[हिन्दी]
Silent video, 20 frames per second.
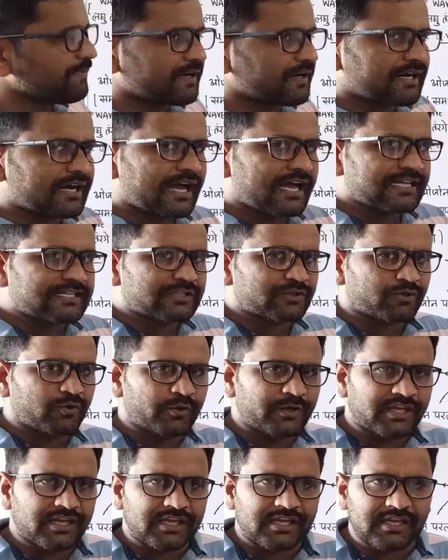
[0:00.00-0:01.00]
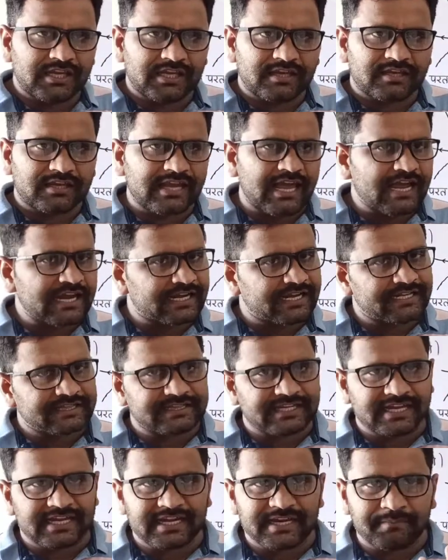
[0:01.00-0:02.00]
प्रकाश को ही क्या
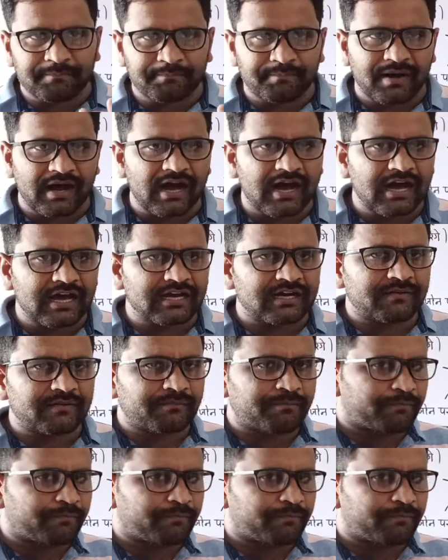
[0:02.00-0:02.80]
कहते हैं पार